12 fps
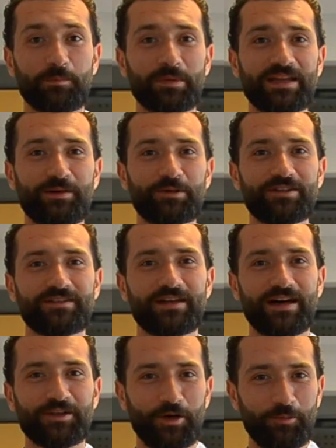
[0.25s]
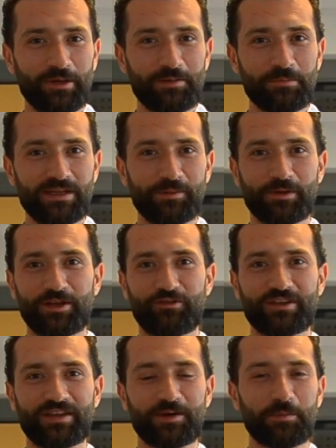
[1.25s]
مرحبا أنا عمر الملا من
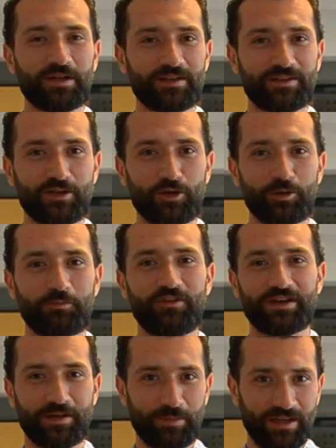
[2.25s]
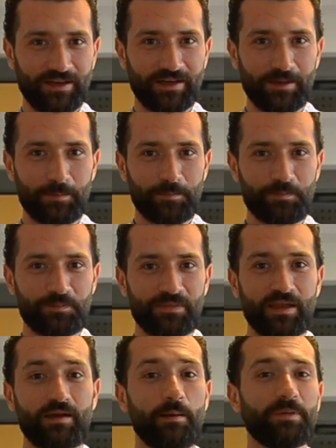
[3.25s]
غرفة أخبار إيت جلوب فارنا بلغاريا
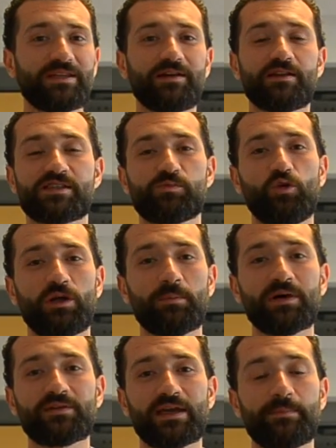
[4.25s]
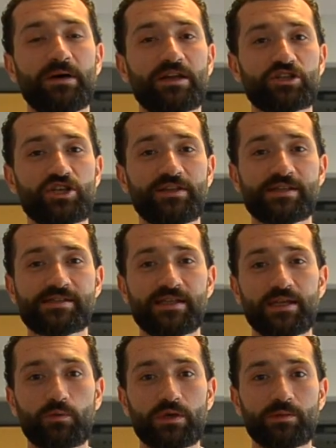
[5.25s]
بدأ الأسبوع الماضي المهرجان
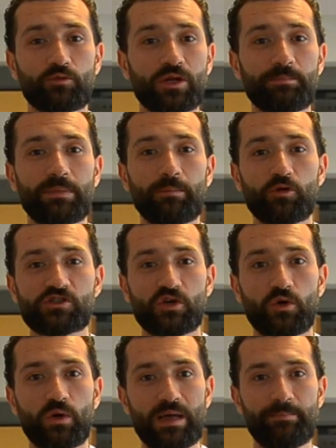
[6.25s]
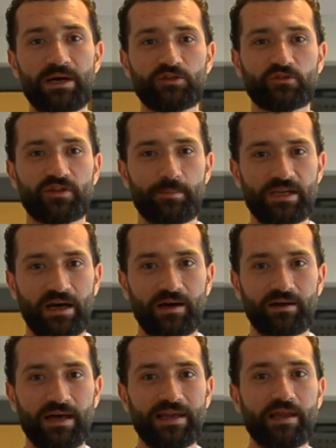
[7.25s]
السنوي مربى موسكو هبات
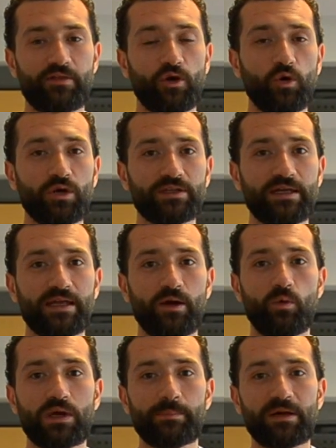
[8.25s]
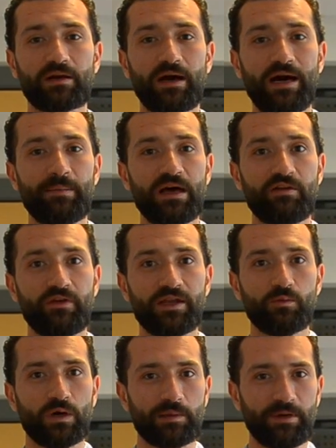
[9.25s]
الطبيعة الذي عقد لأول مرة عام
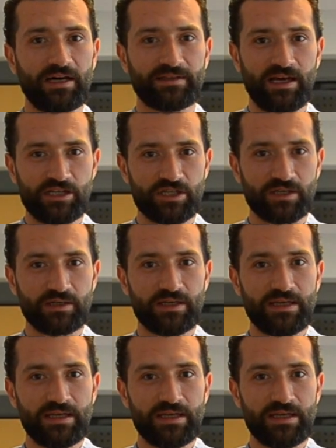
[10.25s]
2014